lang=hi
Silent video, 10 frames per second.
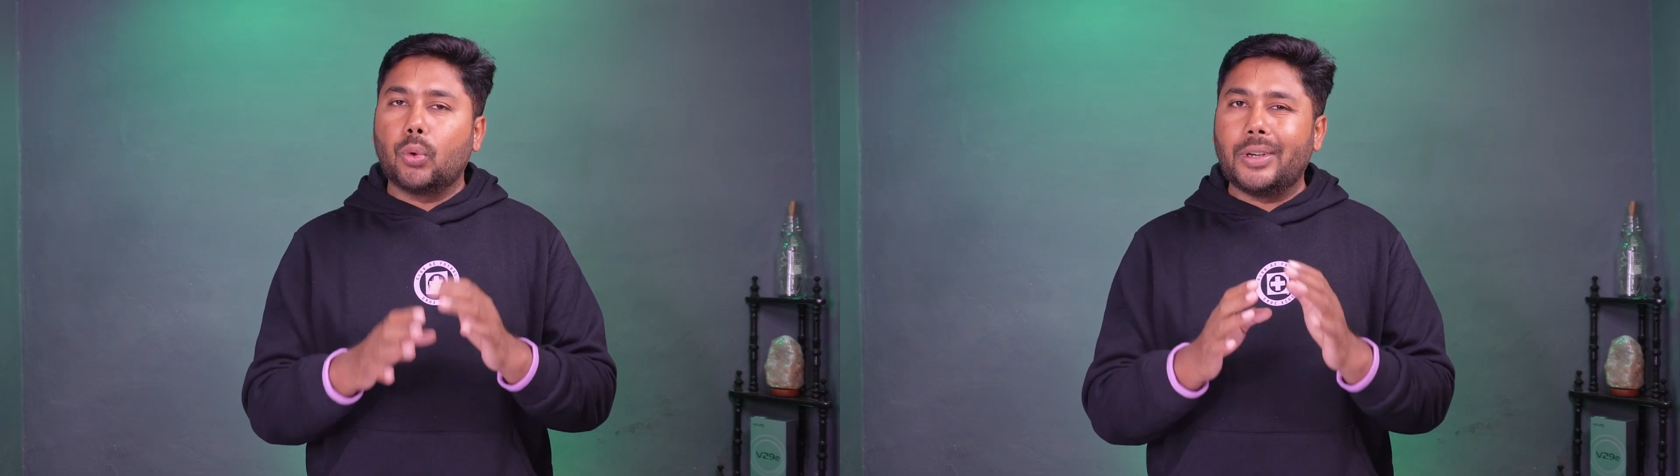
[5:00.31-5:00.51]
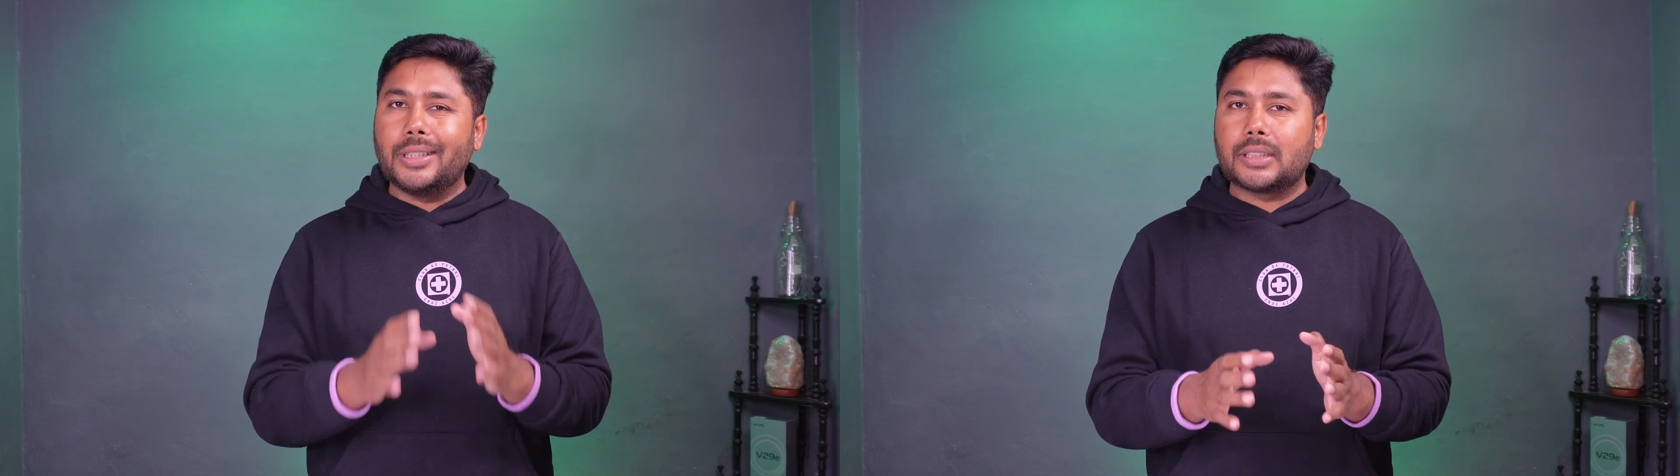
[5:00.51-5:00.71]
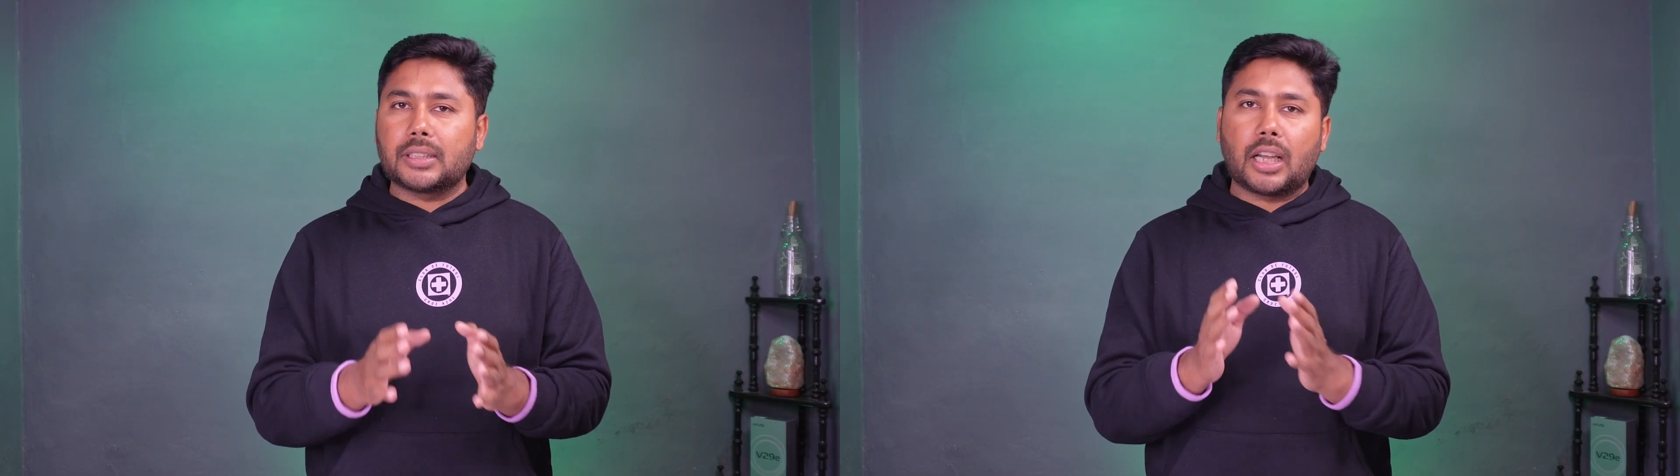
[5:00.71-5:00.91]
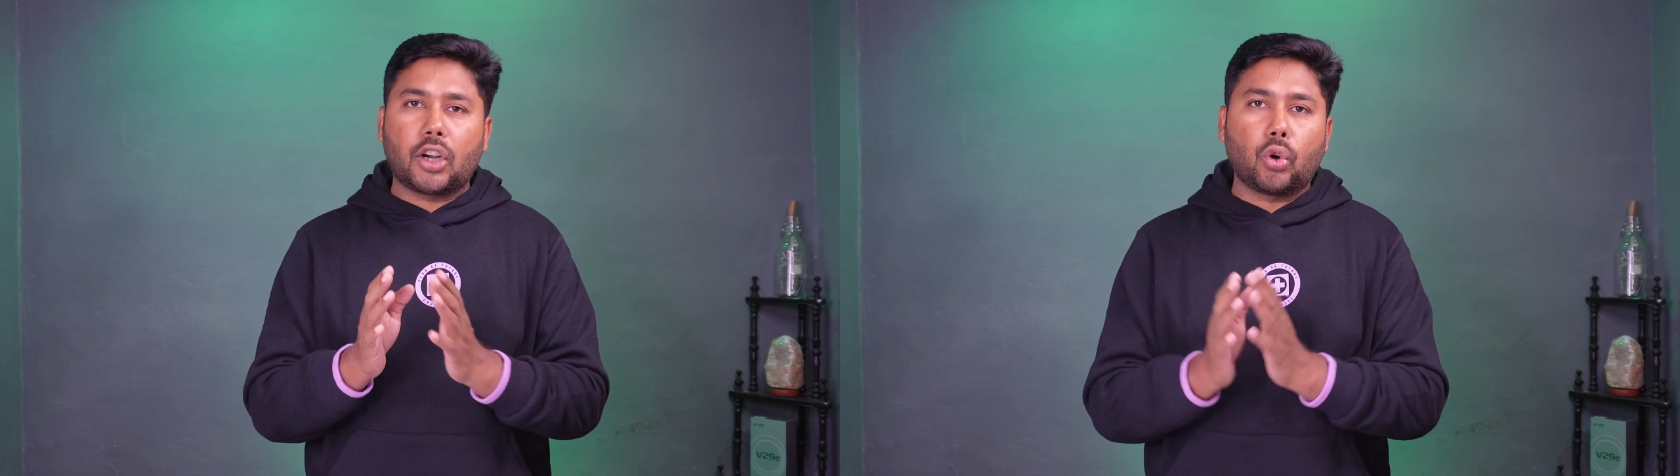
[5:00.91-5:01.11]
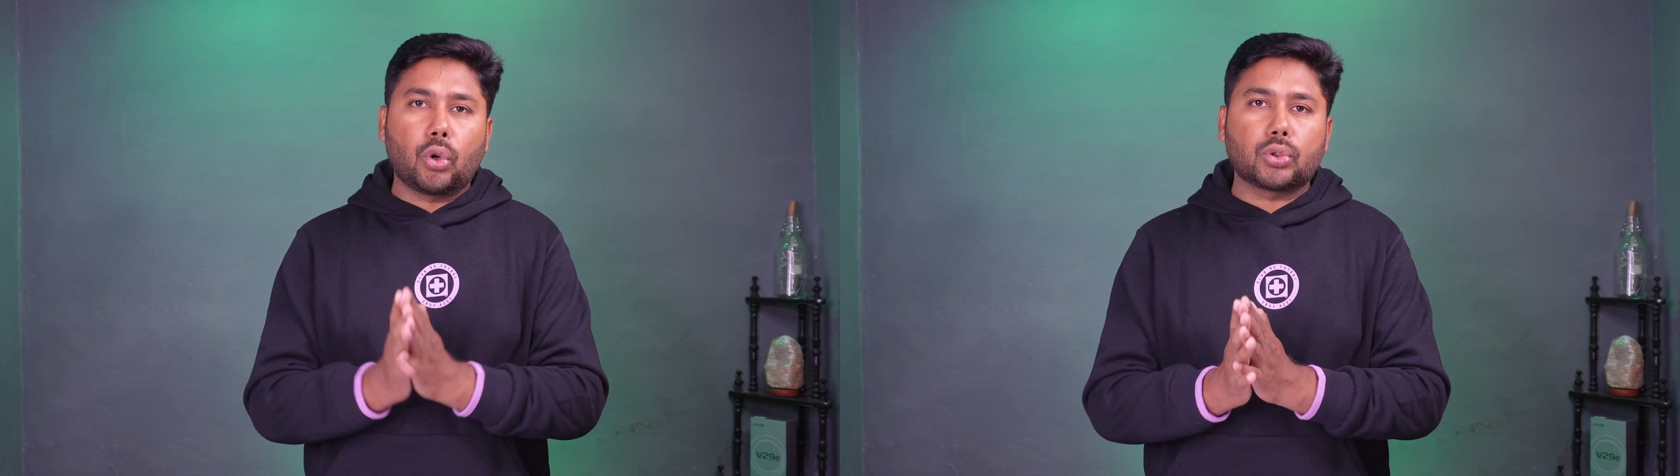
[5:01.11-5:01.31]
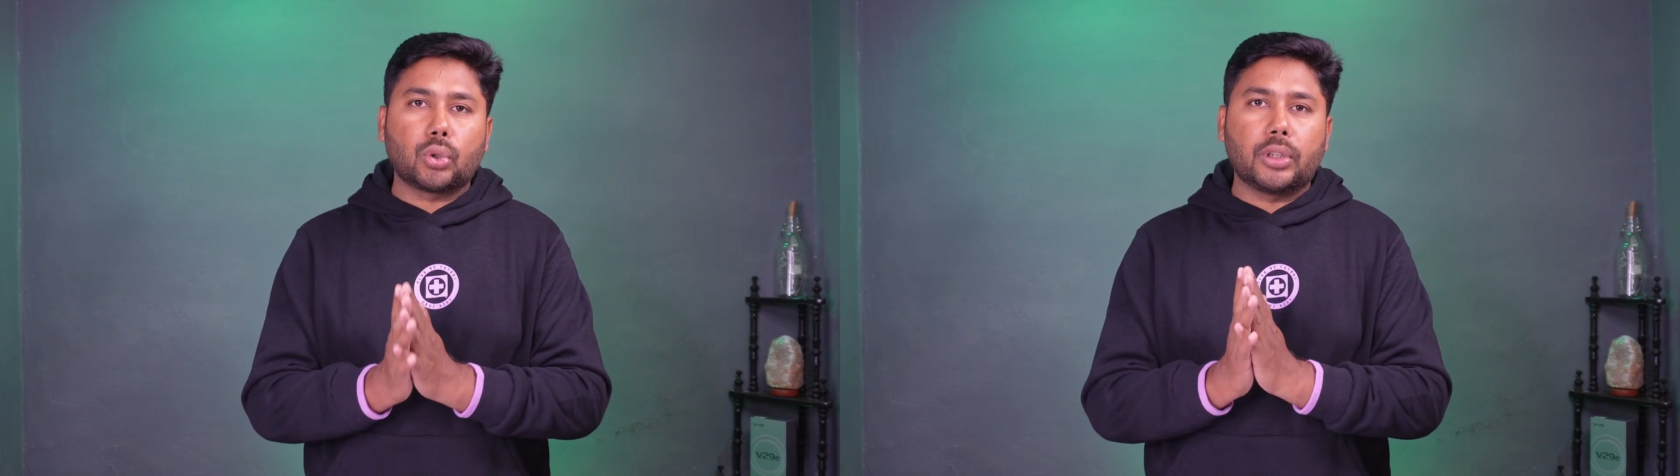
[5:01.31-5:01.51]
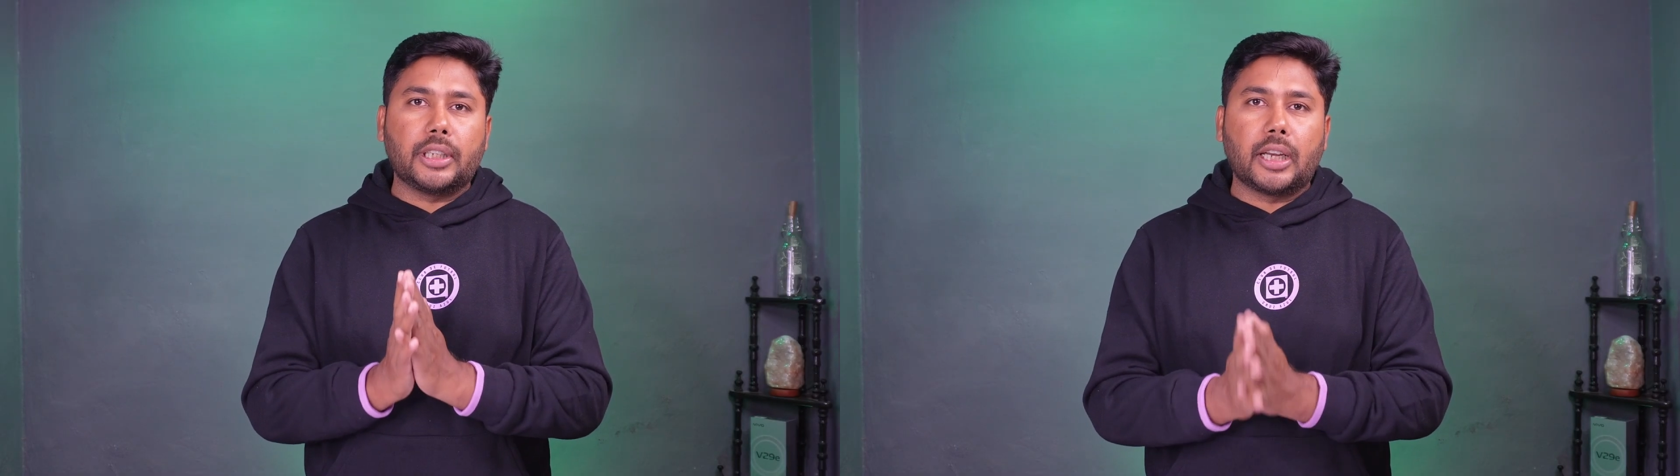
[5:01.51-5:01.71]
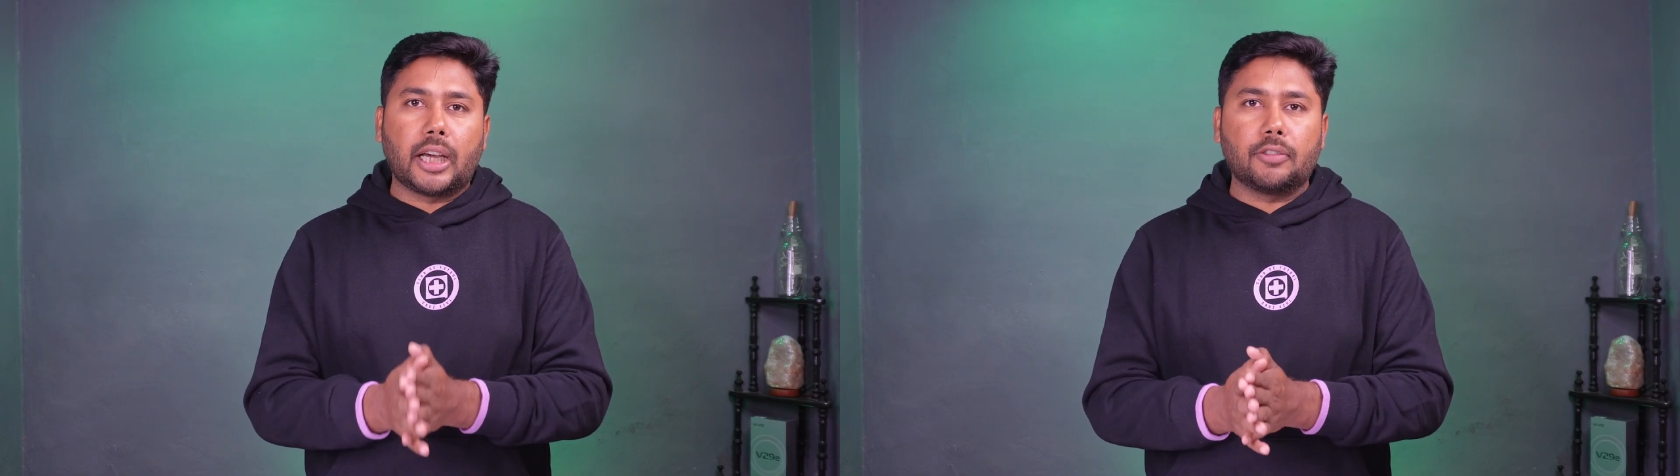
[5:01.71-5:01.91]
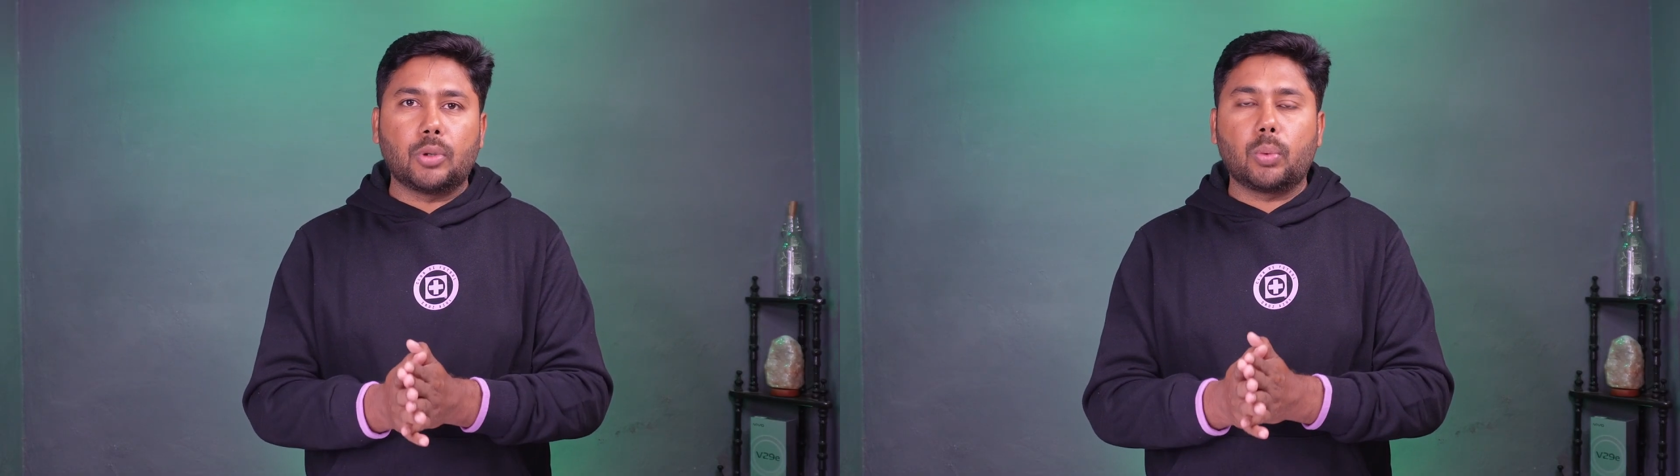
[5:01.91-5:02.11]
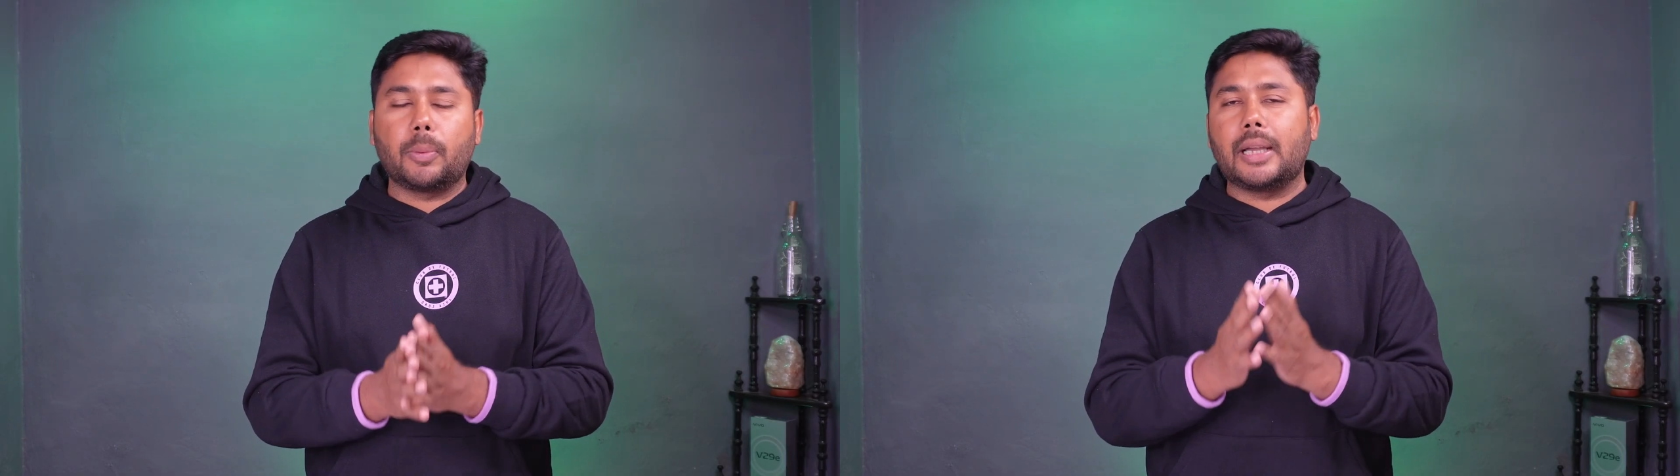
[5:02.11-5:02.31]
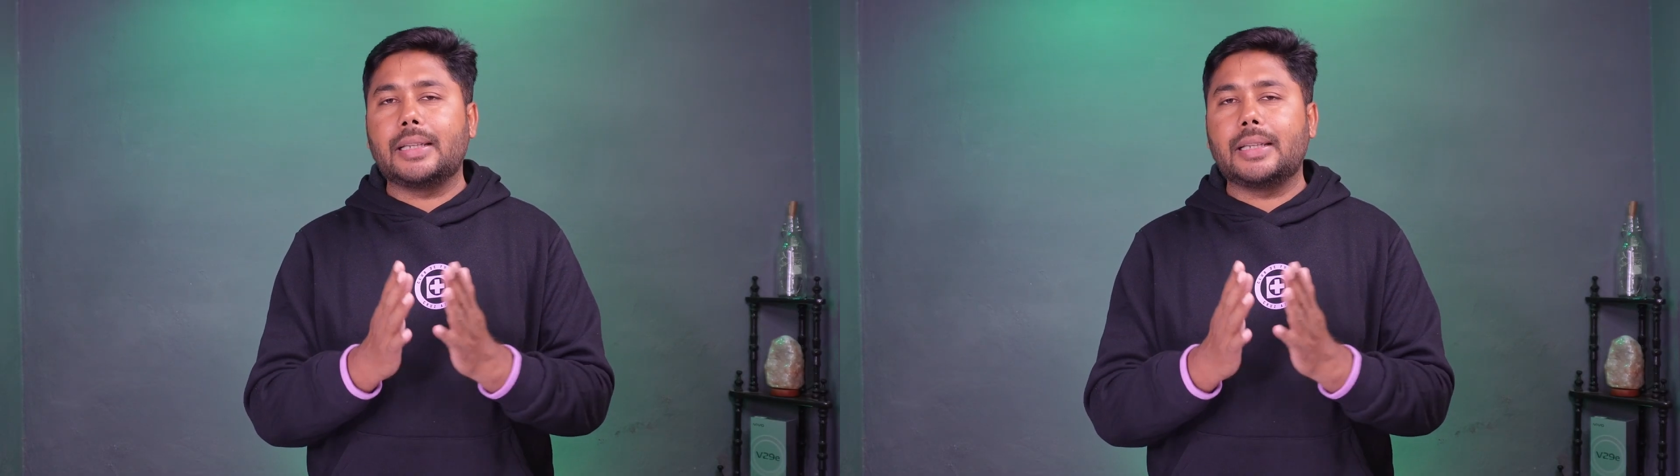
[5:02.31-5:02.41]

उन्नीस हज़ार नौ सौ निन्यानवे रुपये